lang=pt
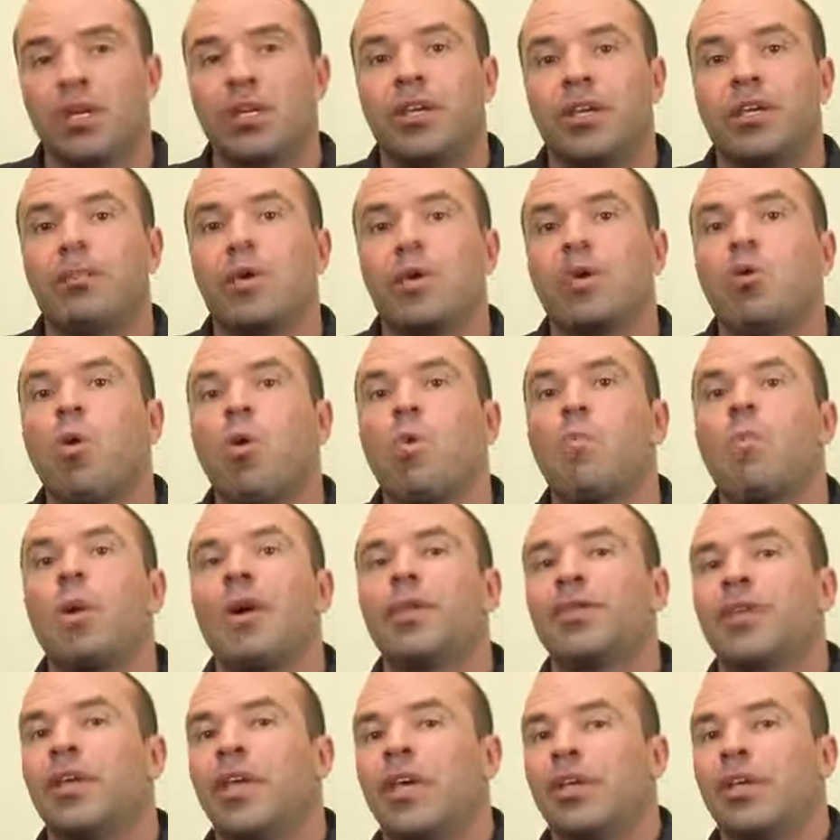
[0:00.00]
que me
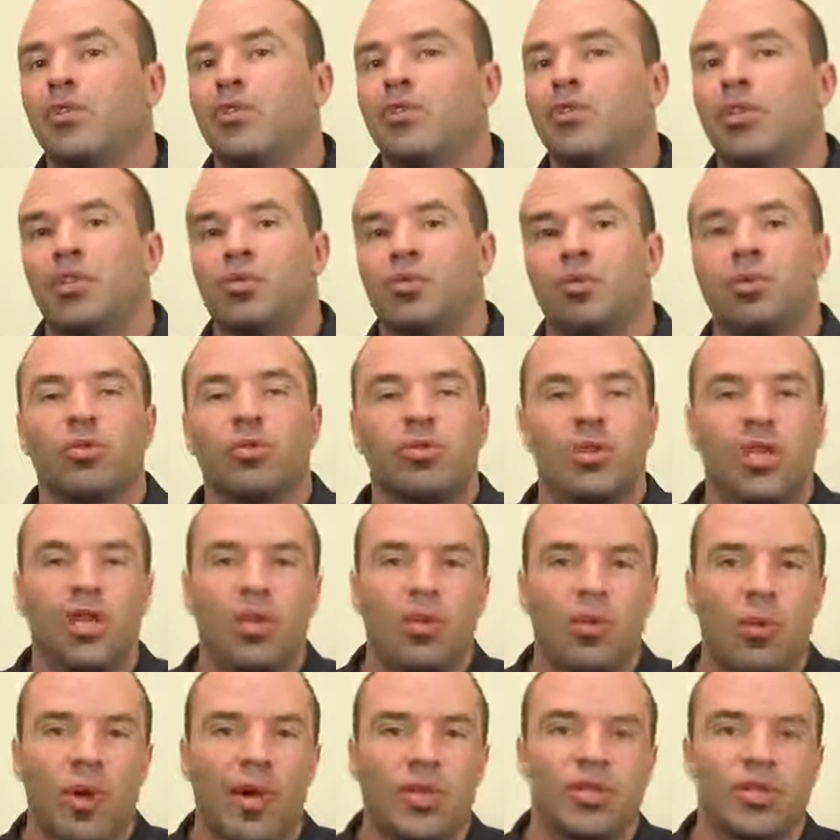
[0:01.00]
compadeço das
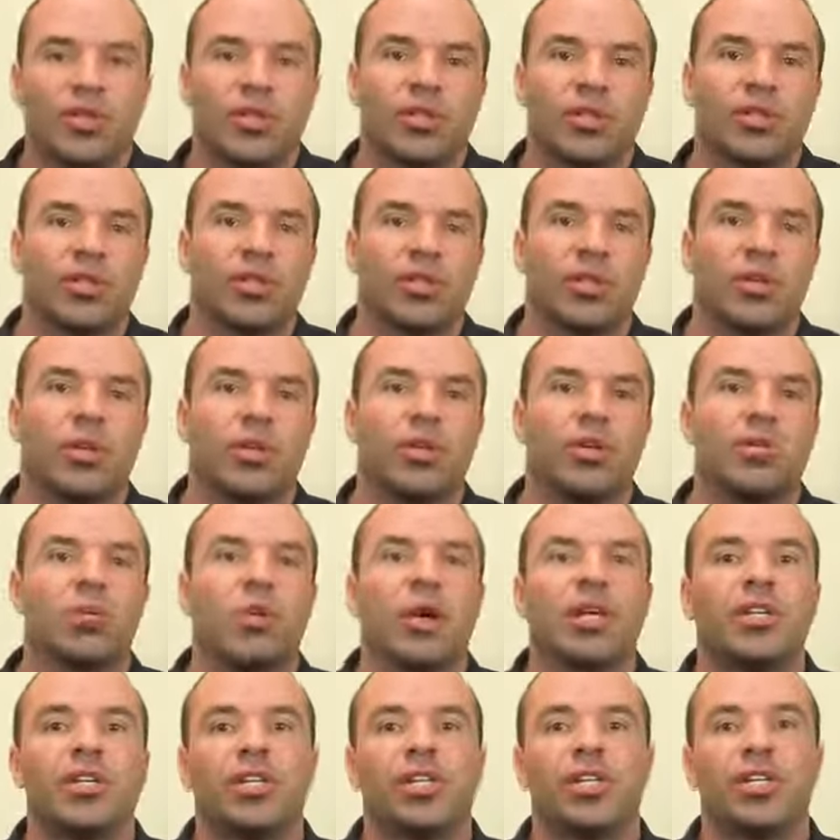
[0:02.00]
consequências que
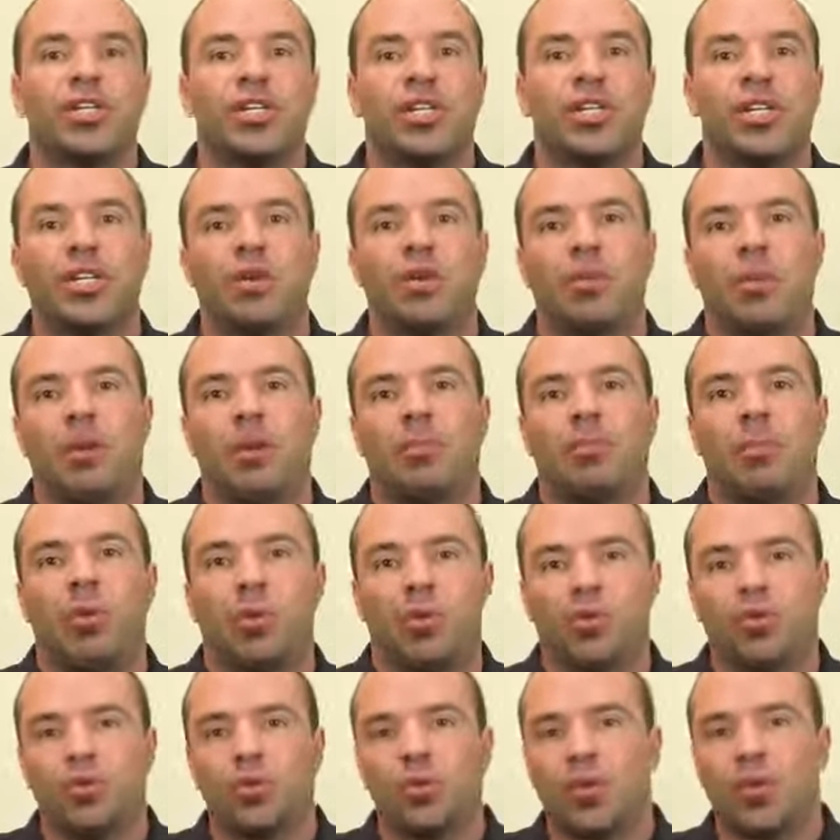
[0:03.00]
o atingiram
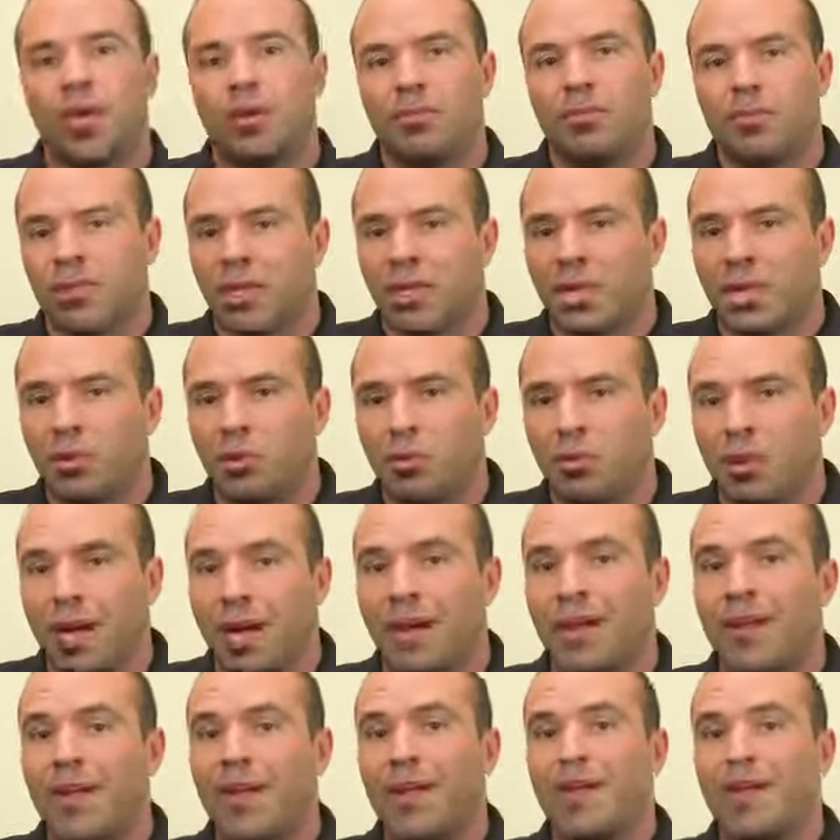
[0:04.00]
após o trâmite
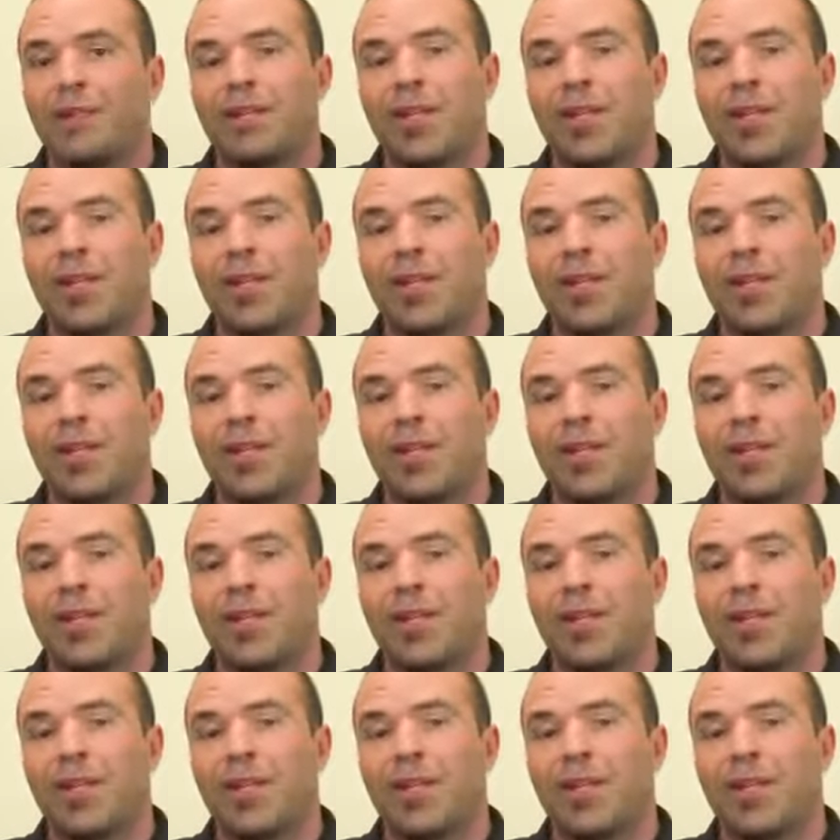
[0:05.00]
regular